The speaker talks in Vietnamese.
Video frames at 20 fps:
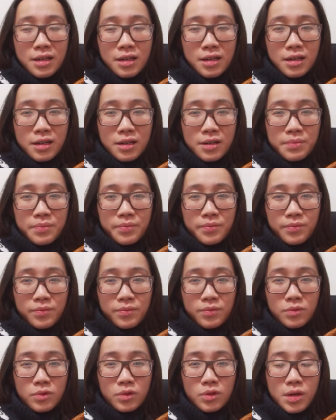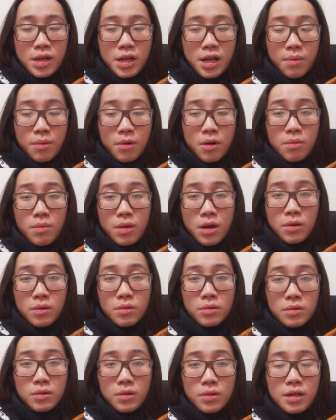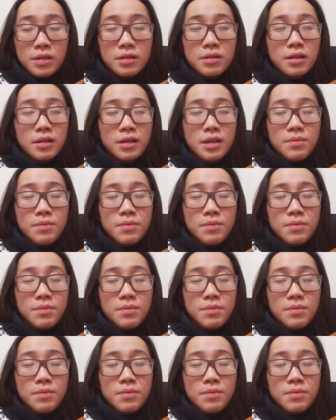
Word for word: um, tôi đi học không đâu tôi đã từng